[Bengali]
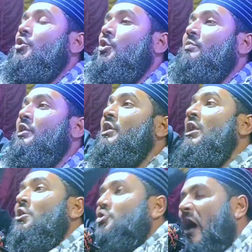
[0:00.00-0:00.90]
বড় নবী
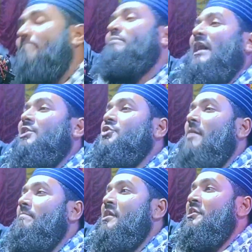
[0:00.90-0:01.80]
সব থেকে
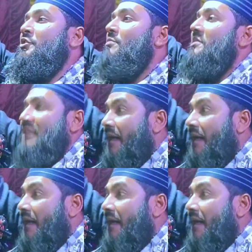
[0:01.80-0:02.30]
সম্মানী নবী